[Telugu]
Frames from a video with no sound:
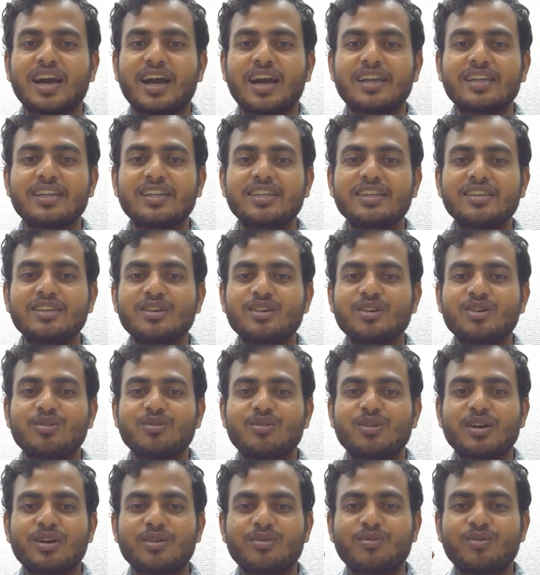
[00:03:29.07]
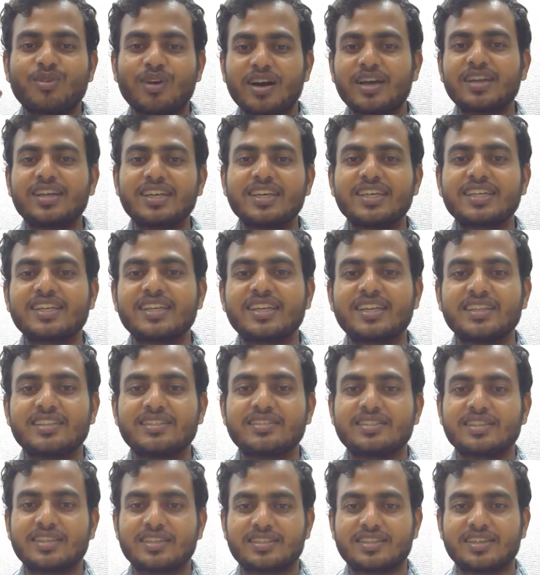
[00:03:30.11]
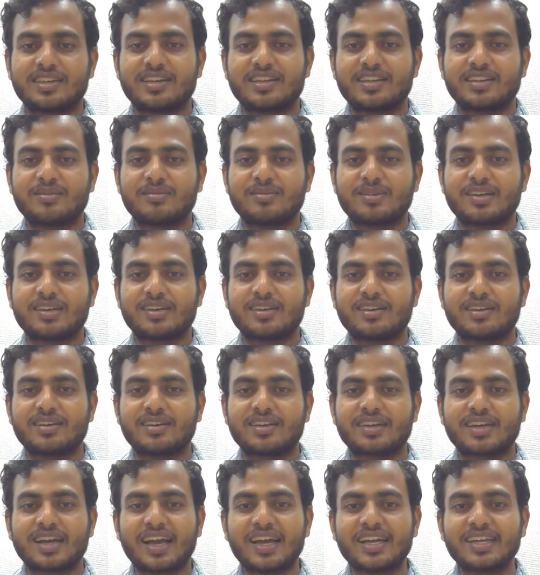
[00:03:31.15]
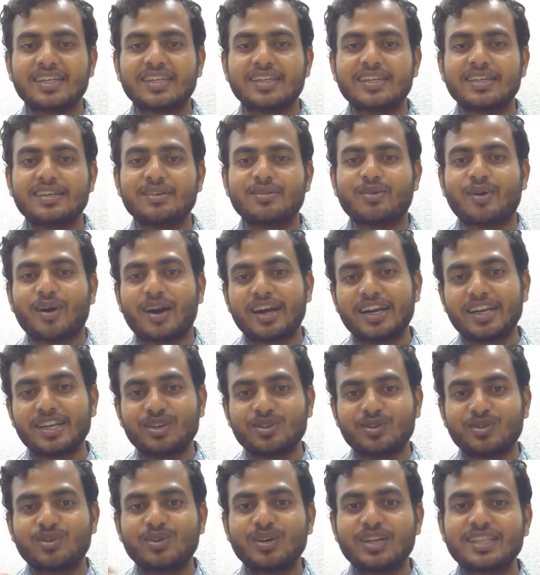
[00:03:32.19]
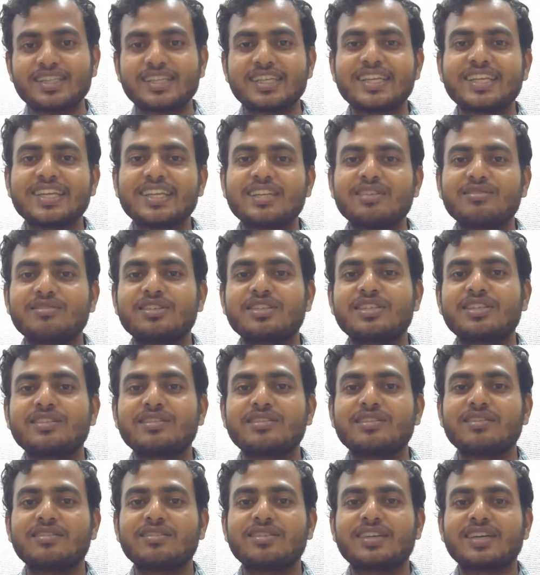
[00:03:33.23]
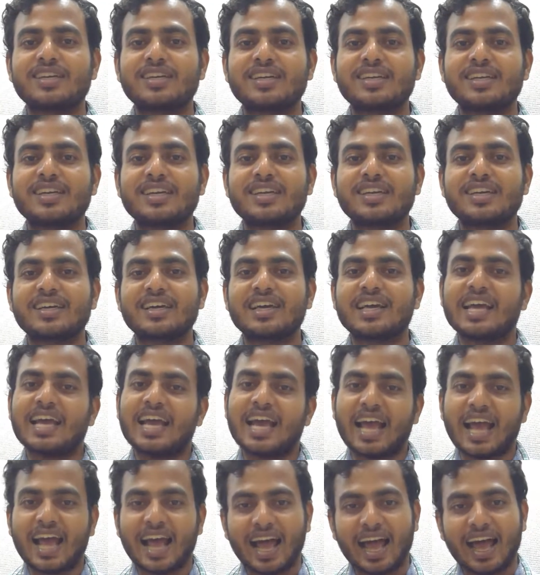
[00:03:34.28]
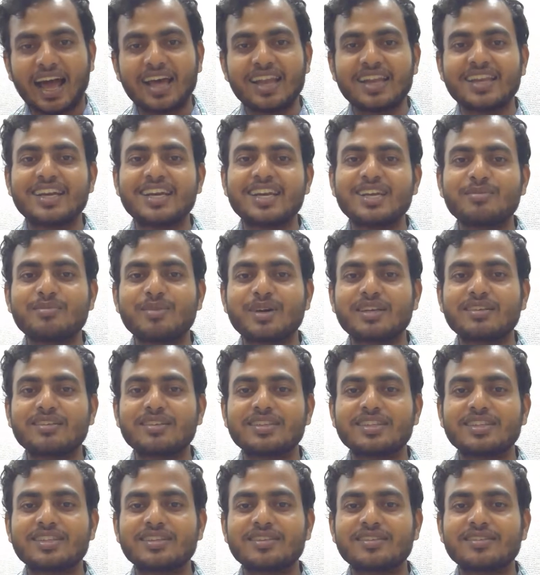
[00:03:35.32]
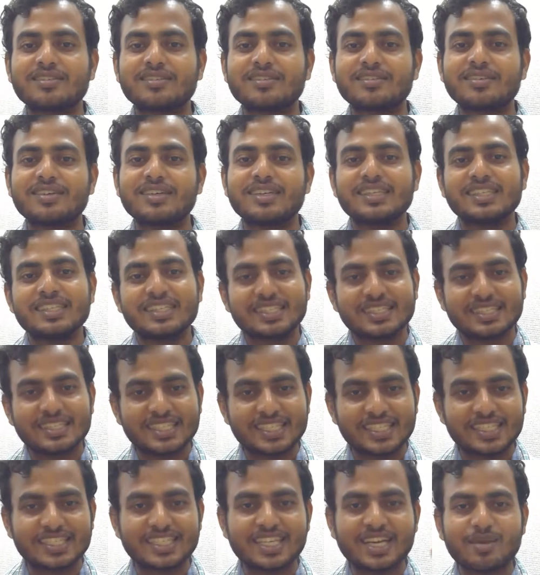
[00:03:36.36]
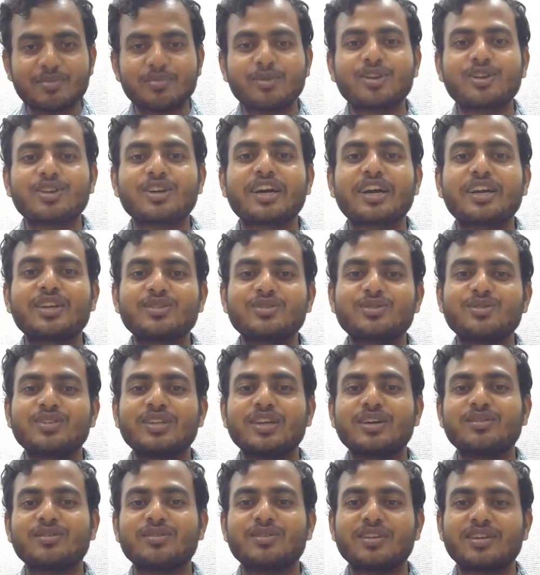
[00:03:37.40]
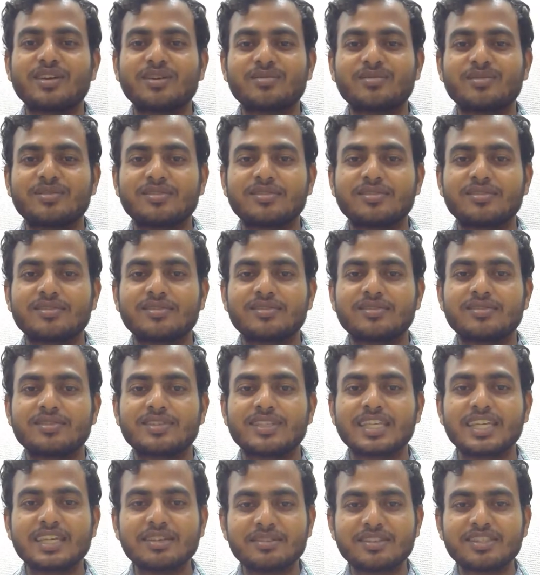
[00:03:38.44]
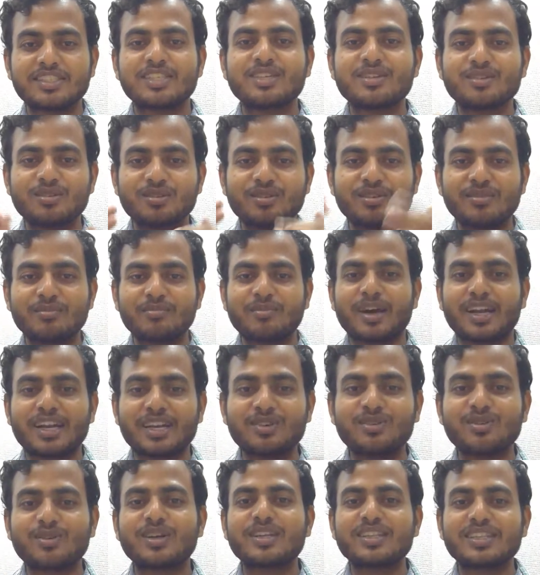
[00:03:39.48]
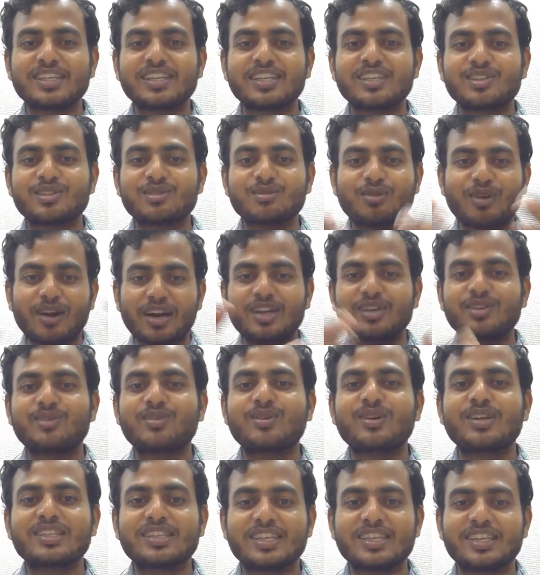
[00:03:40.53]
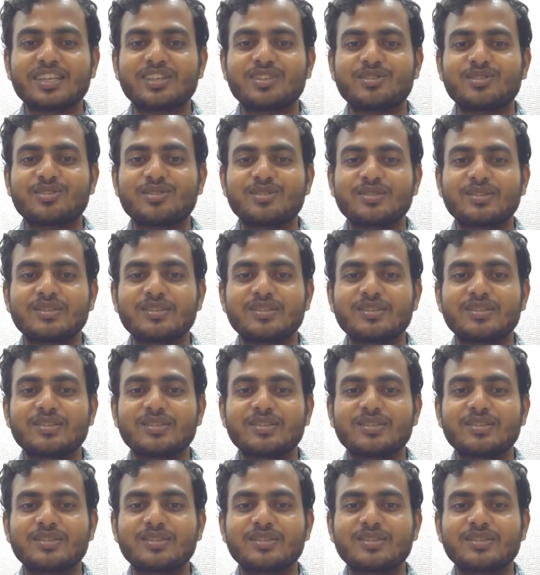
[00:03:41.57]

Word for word: అని ఒక వార్నింగ్ రిలీజ్ చేశాడనమాట కానీ వాడికి కూడా తెలియని విషయం ఏమిటంటే ఆల్రెడీ మనం అందరం జిజియా పన్ను కడుతూనే ఉన్నాము ఈ విషయం మనకు కూడా తెలియదు వాడికి కూడా తెలియదు